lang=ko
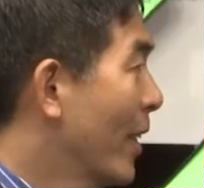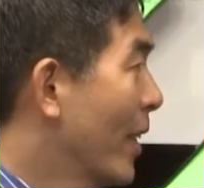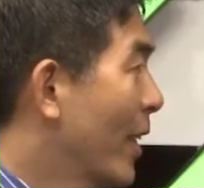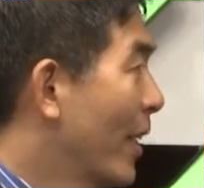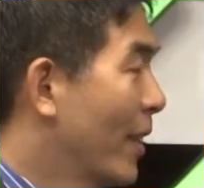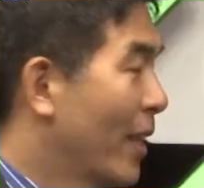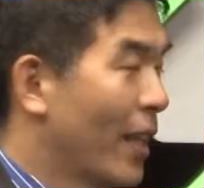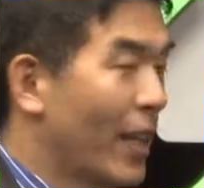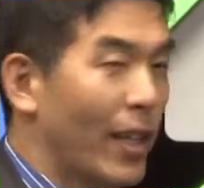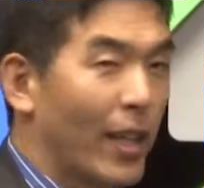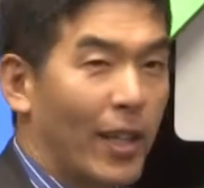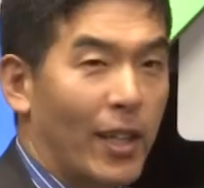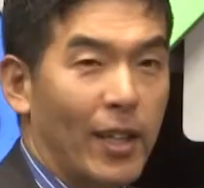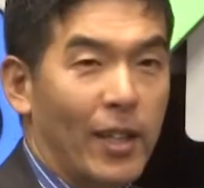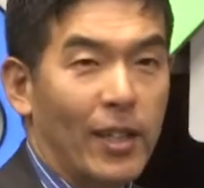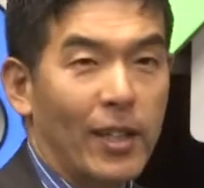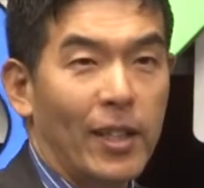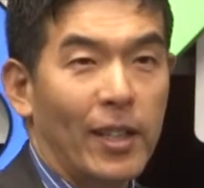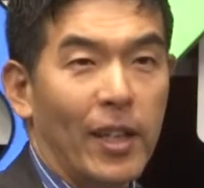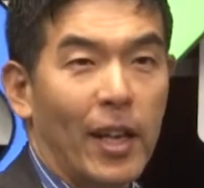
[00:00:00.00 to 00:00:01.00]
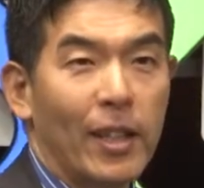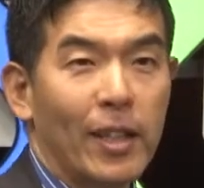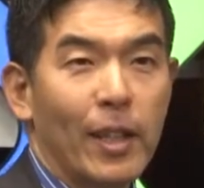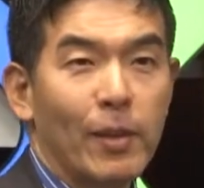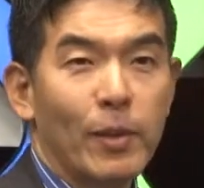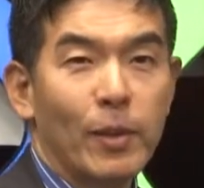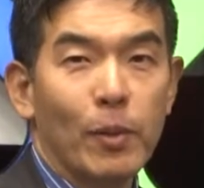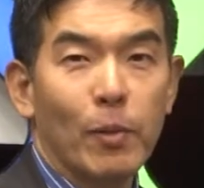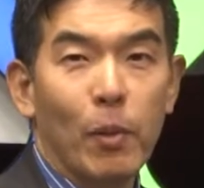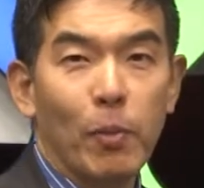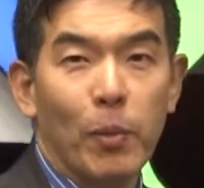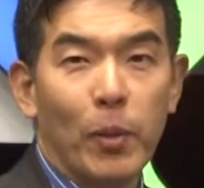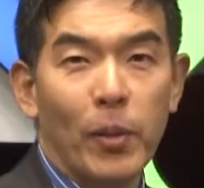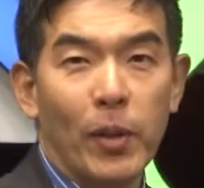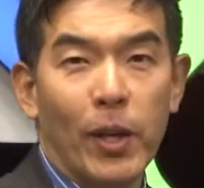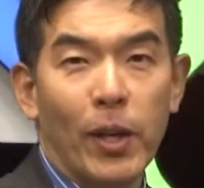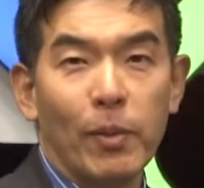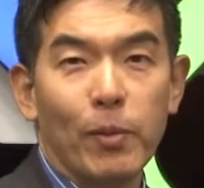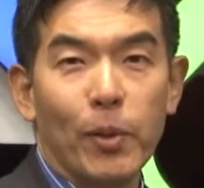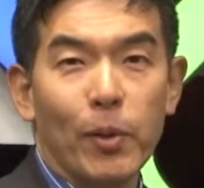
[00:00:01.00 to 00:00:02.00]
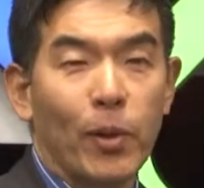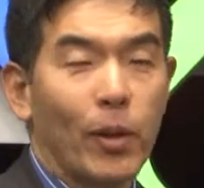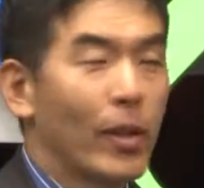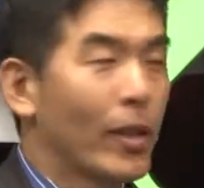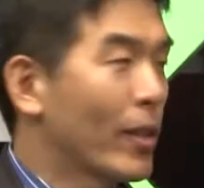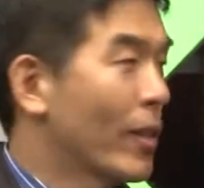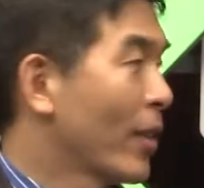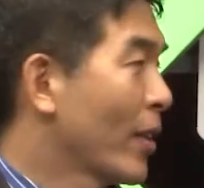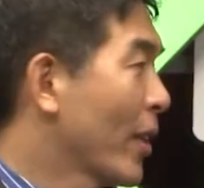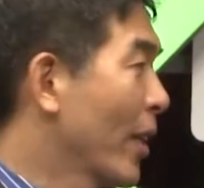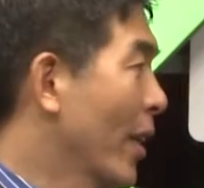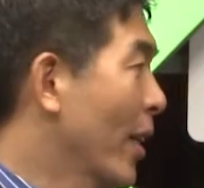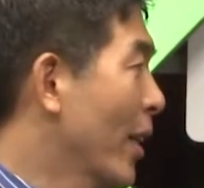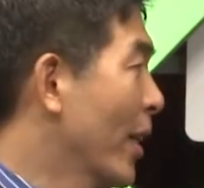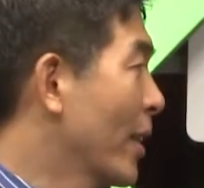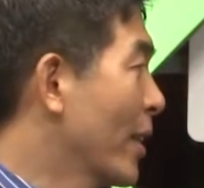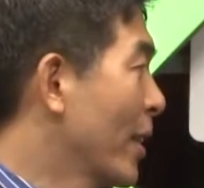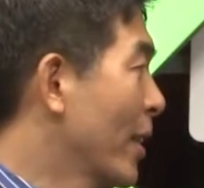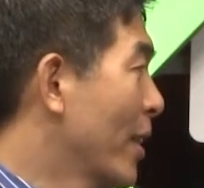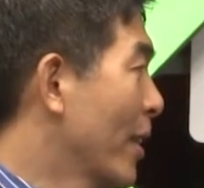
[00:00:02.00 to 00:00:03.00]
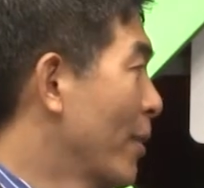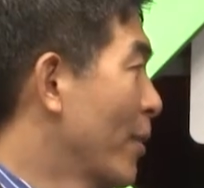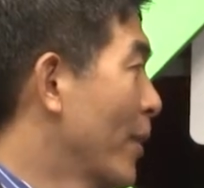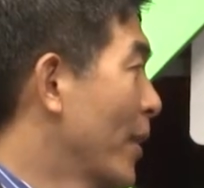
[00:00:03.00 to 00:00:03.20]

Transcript: 내라. 안 내면 시험 못 본다. 뭐 거의 그렇게 해야지 냅그